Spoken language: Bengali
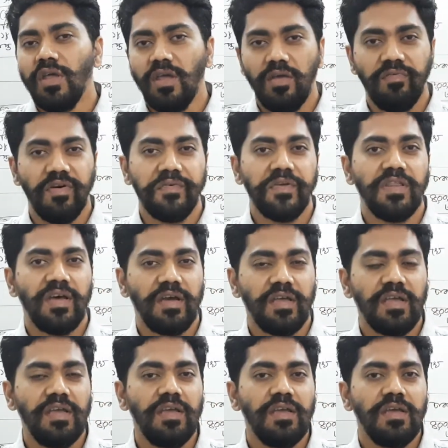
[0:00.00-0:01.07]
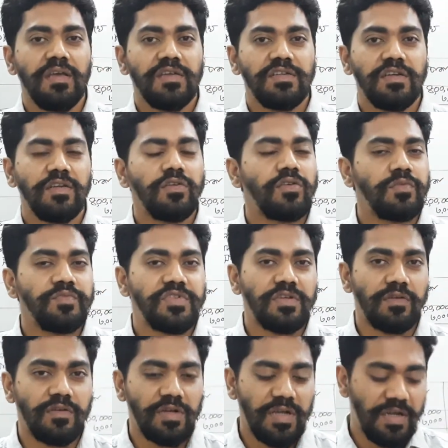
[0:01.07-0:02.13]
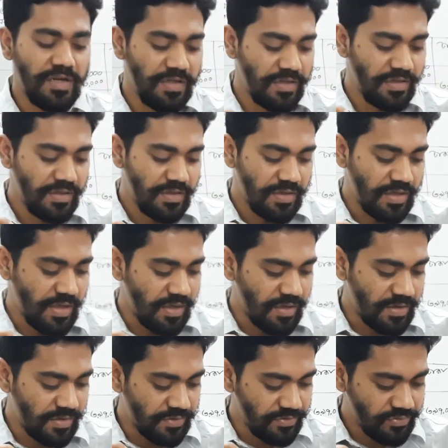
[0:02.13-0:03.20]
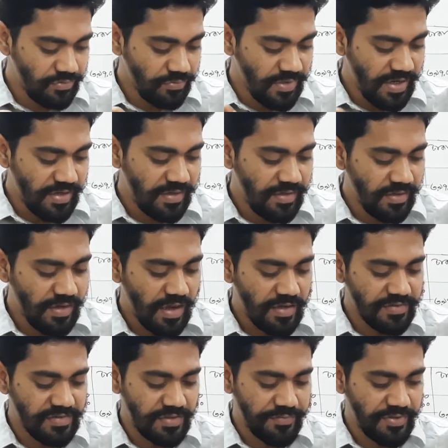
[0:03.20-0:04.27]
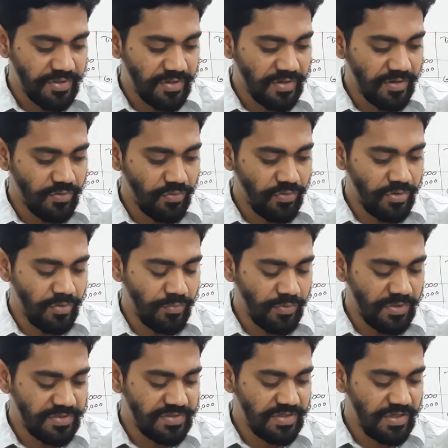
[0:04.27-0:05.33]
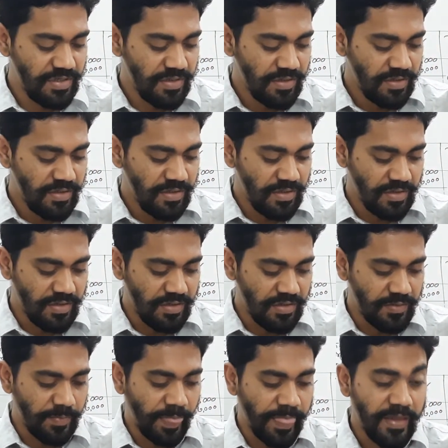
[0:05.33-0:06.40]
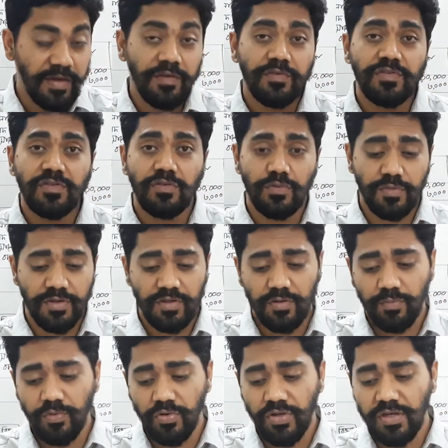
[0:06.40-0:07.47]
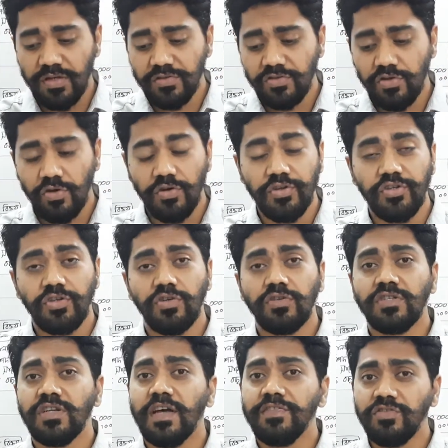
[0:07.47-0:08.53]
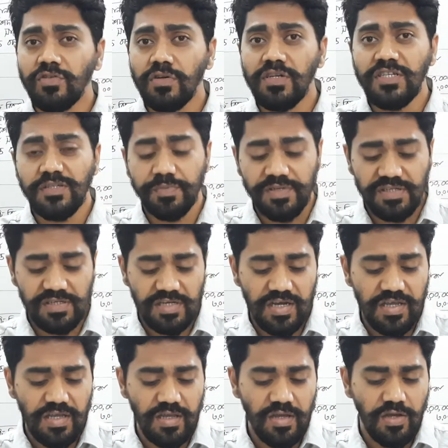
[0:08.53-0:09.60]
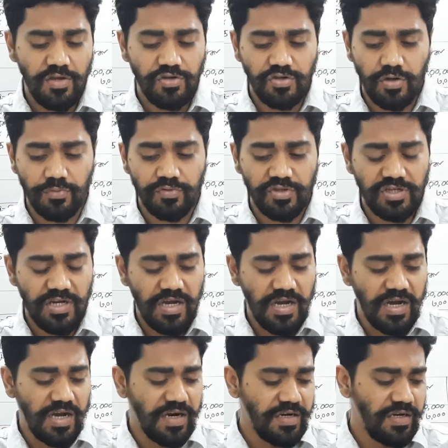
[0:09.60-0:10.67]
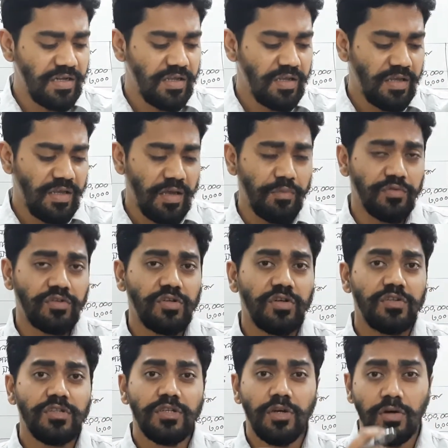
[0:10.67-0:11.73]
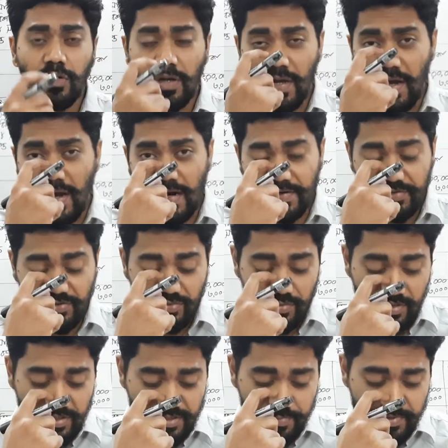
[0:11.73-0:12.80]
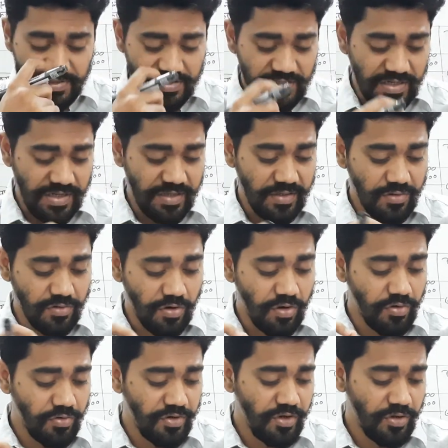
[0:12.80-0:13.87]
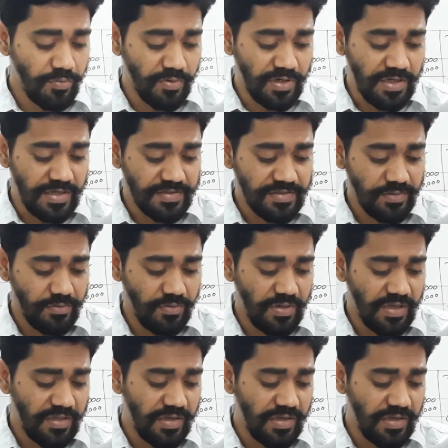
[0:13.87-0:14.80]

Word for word: এভাবে থাকে সেরকম ছিল না এটি শুধু একটি কাজ আমাদেরকে করতে বলেছে এটি হচ্ছে তোমাদের বইয়ের ছয়শো সাতচল্লিশ পৃষ্ঠায় সমস্যা আট এবং ছয়শো আটচল্লিশ পৃষ্ঠায় করণীয় বলা আছে দুই